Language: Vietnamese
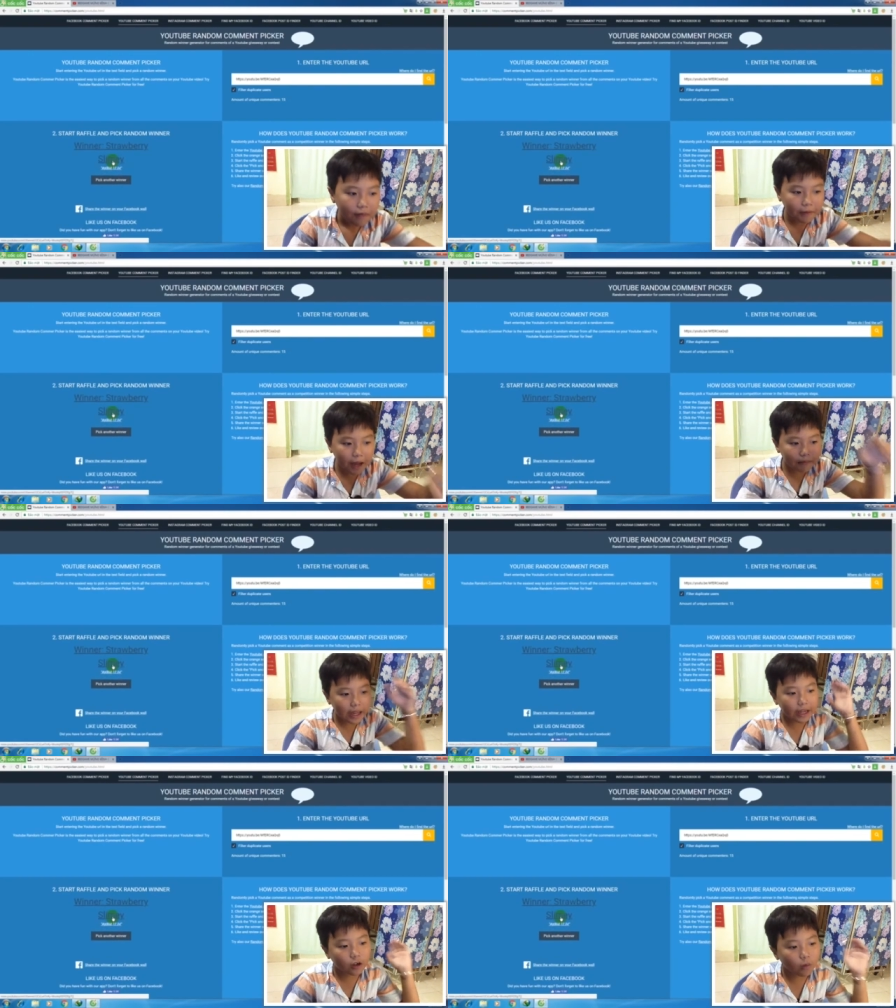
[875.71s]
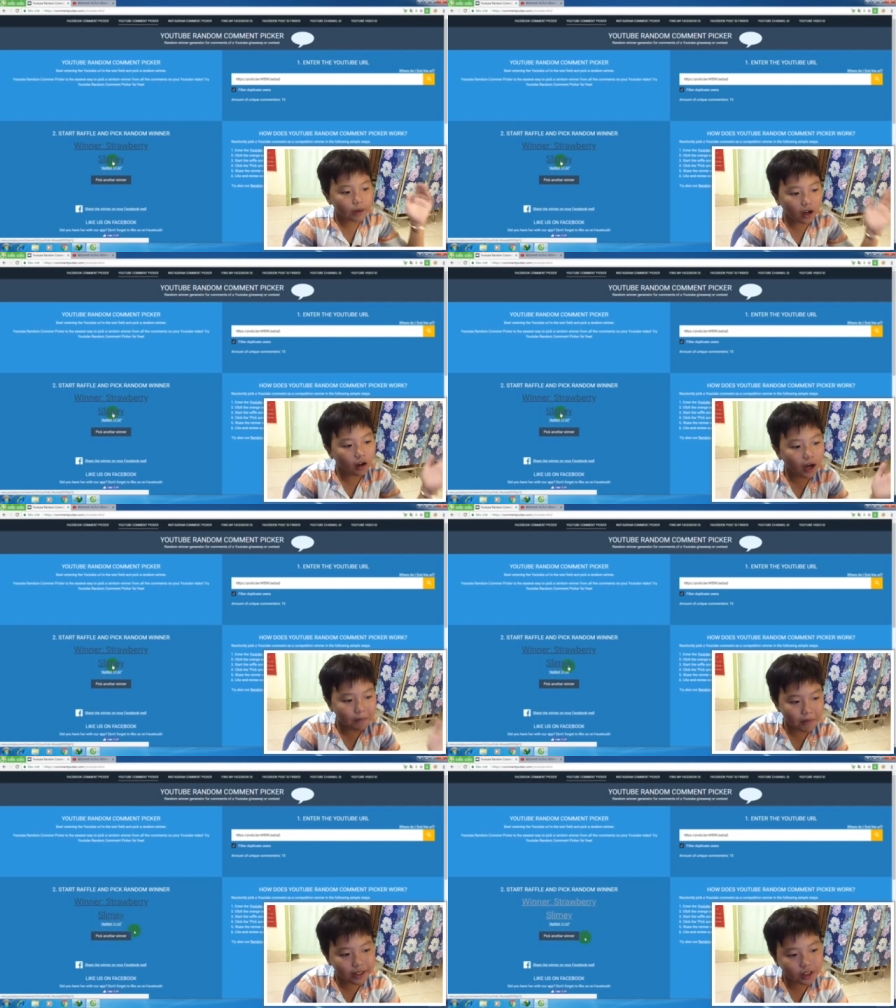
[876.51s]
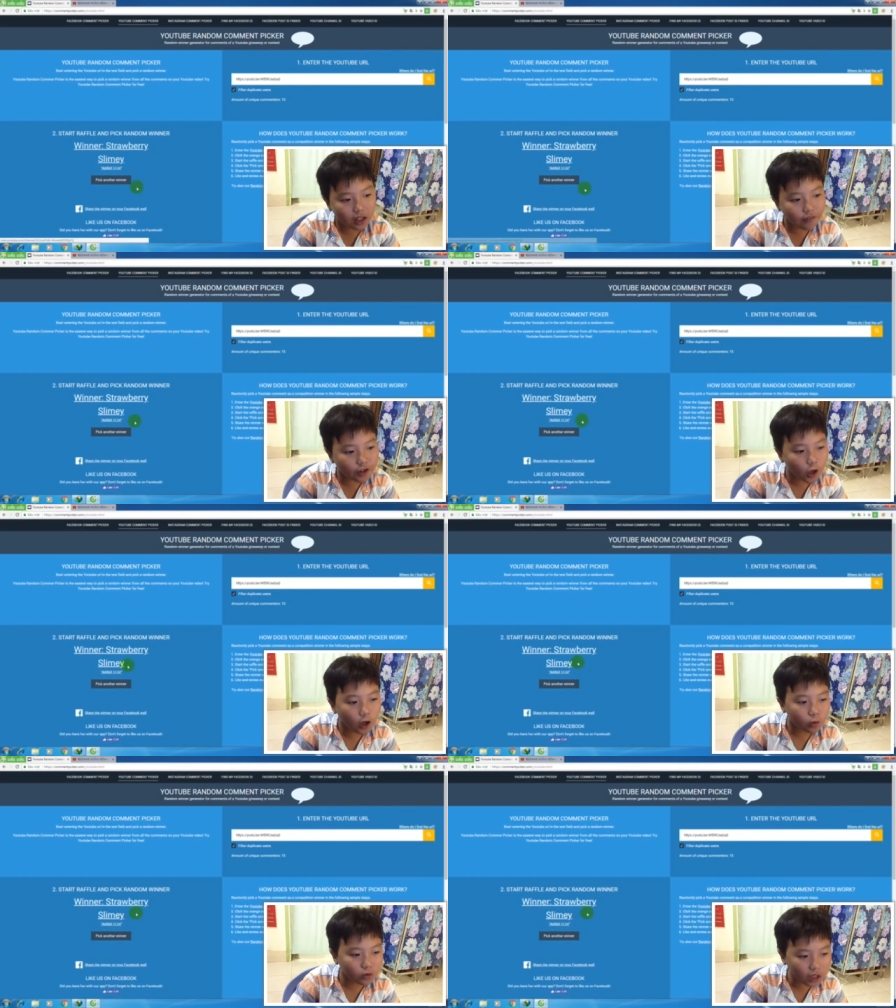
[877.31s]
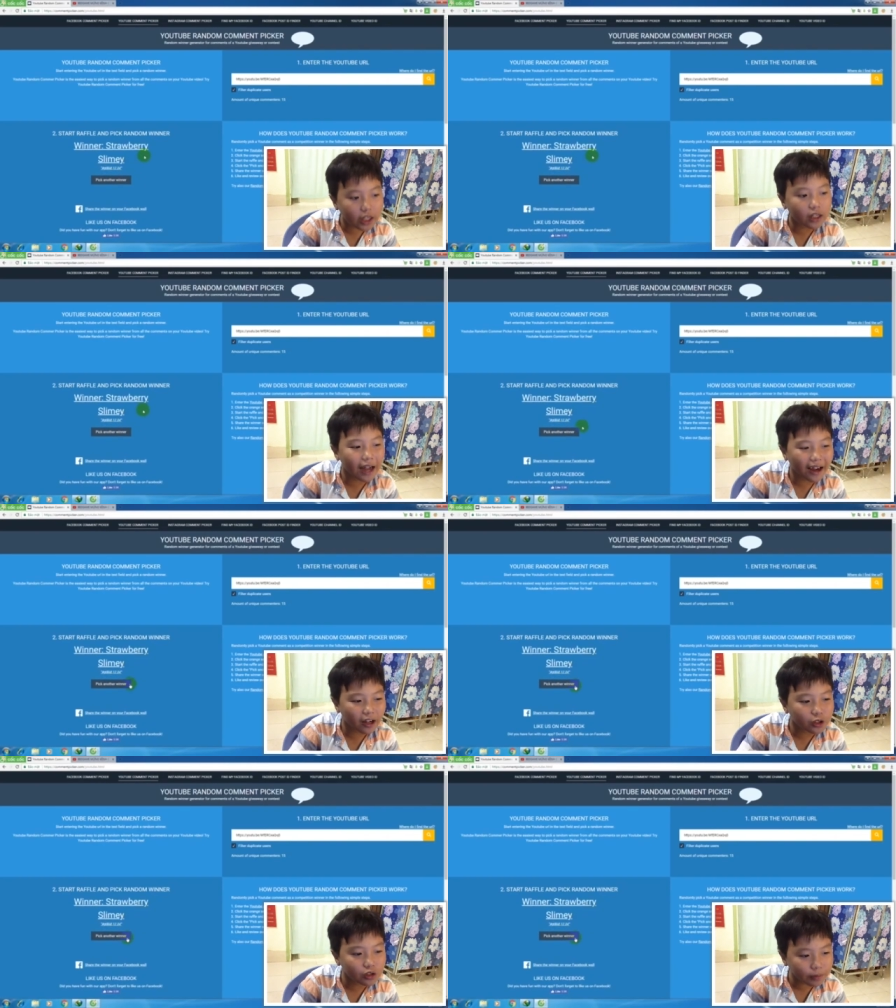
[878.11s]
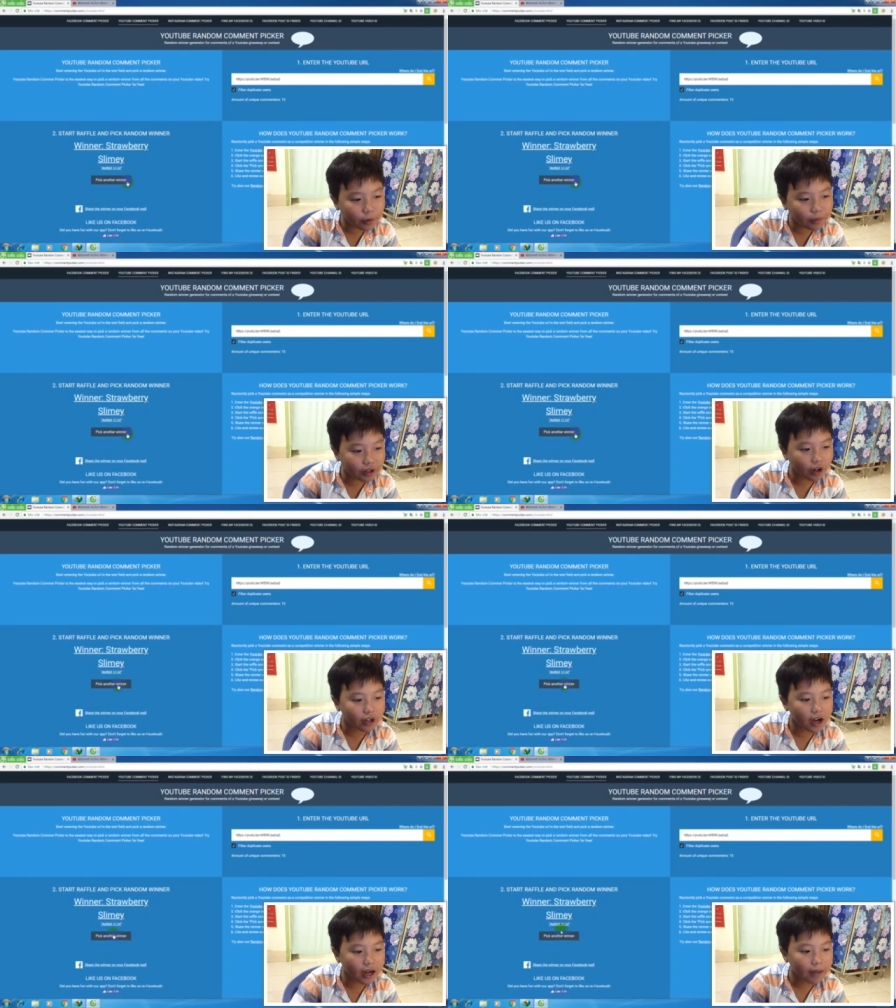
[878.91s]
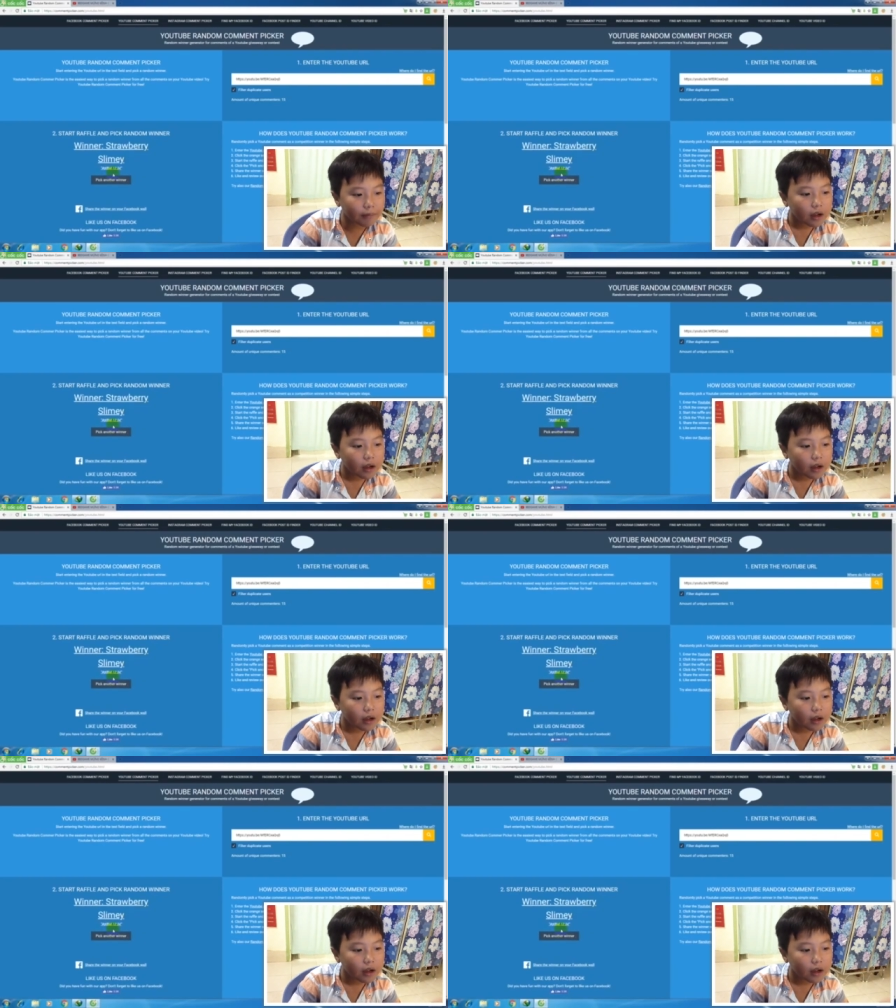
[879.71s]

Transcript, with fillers: em này cũng đã có comment trên cái video đầu tiên đăng lên youtube của mình rồi nên là